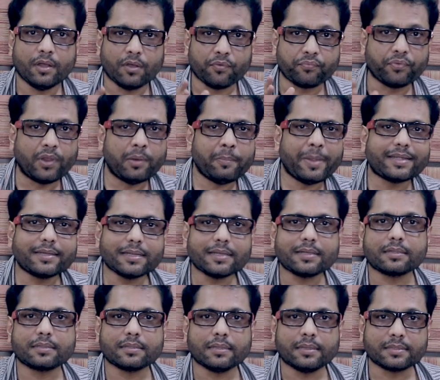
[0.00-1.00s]

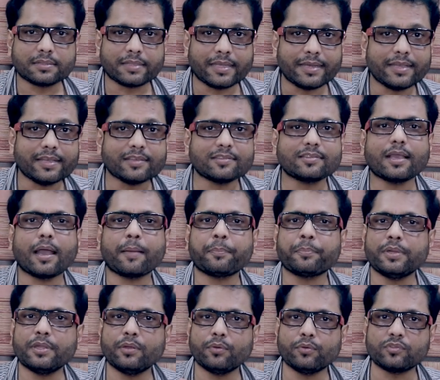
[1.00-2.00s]
फिल्मेटिक तरीके से
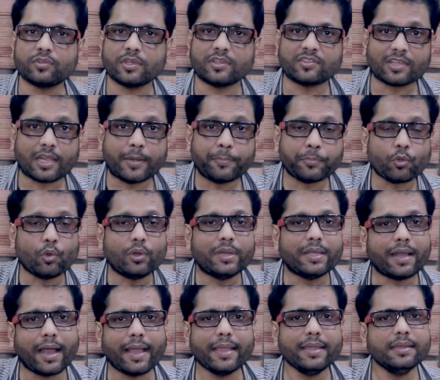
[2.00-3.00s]
आपने उस स्क्रिप्ट को
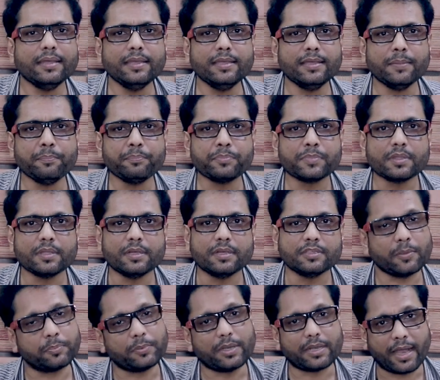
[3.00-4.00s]
लिखा ही नहीं है
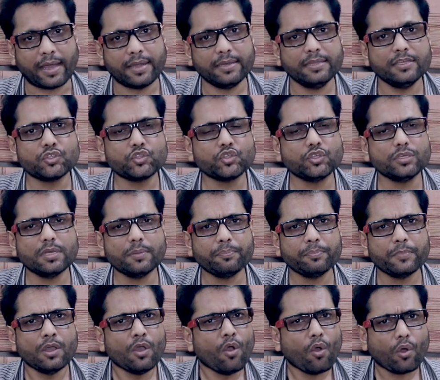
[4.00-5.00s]
जबकि कहानी अच्छी है
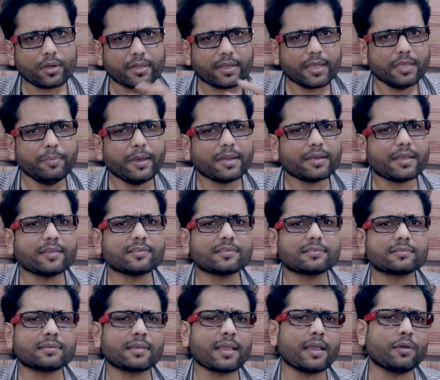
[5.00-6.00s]
और कई बार क्या
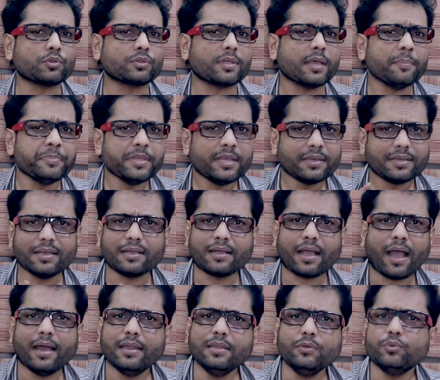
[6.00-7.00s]
क्या होता है कि
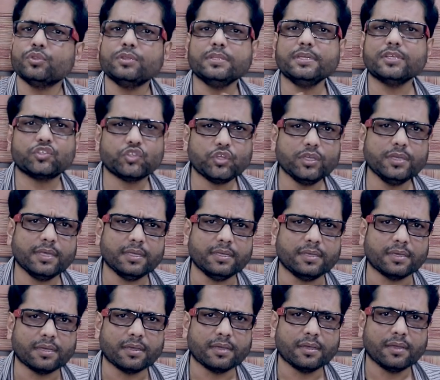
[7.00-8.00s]
कहानी उतनी अच्छी नहीं
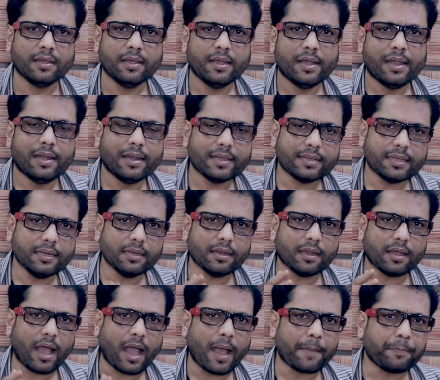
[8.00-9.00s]
है लेकिन
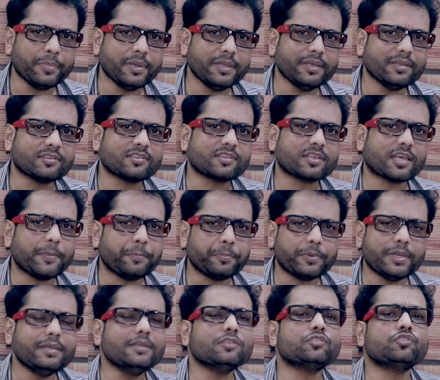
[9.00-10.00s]
आपने
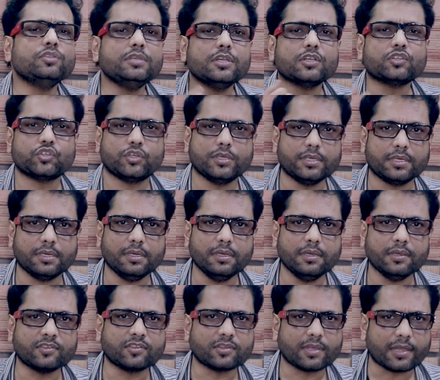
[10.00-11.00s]
स्क्रिप्टिंग इतनी अच्छी की
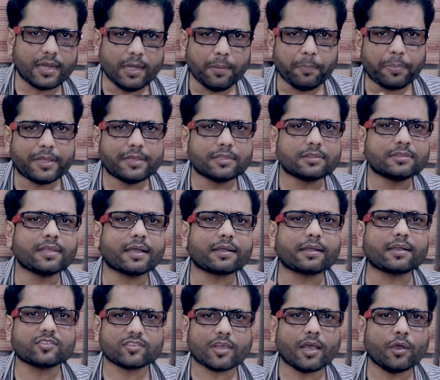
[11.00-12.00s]
स्क्रीन प्ले इतना
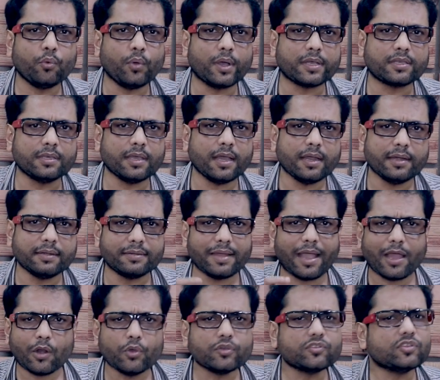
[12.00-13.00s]
कसा हुआ किया
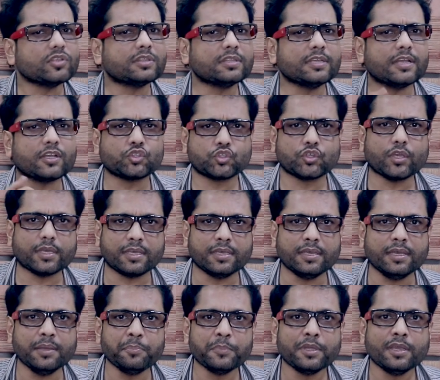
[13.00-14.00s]
डायलॉग्स इतने अच्छे
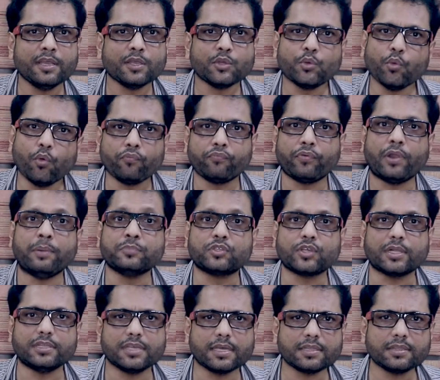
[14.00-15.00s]
किए कि वो फिल्म
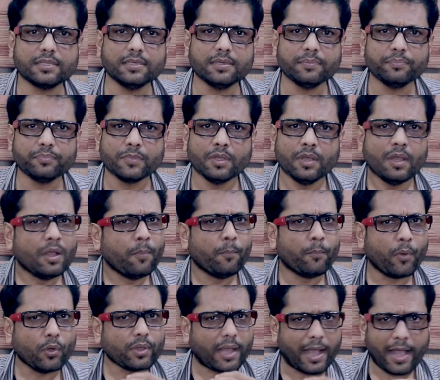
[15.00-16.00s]
चल जाती है
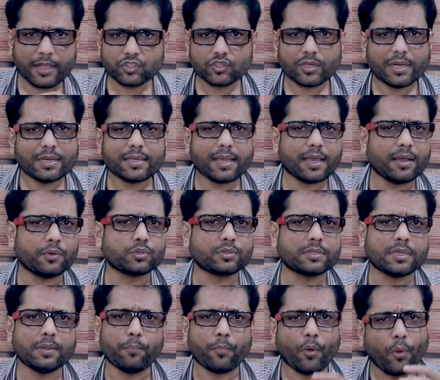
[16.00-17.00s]
बहुत आजकल क्या
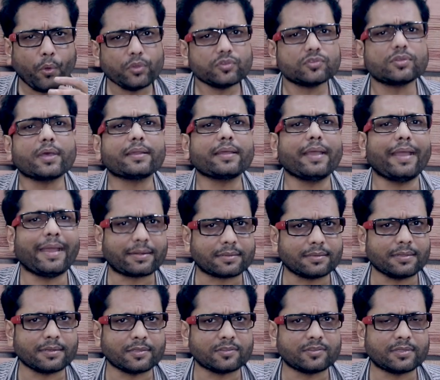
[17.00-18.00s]
होते हैं बहुत सारे
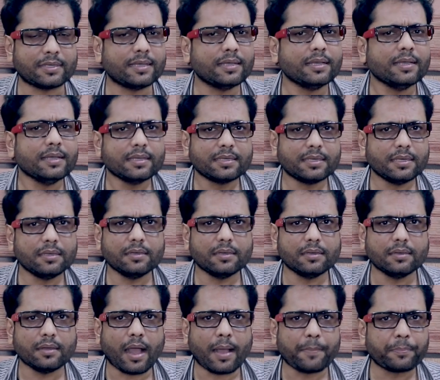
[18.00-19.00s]
एक्टर ऐसे हैं कि
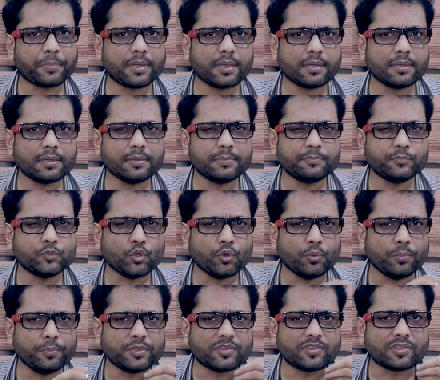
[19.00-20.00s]
आपके जो
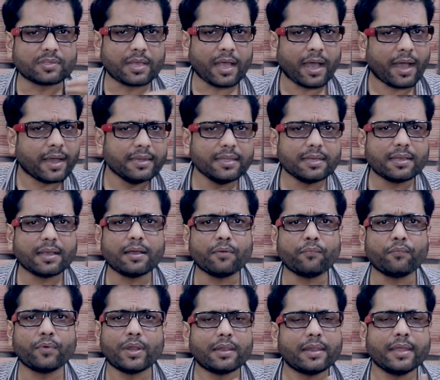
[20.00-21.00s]
इस कहानी का
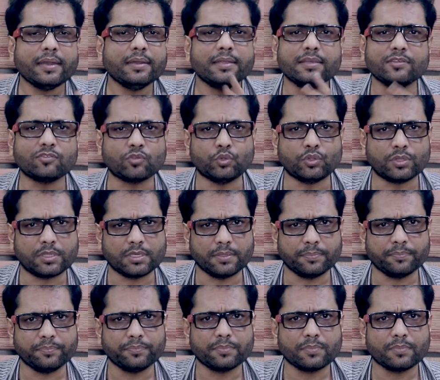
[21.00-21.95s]
वन लाइन नहीं सुनते हैं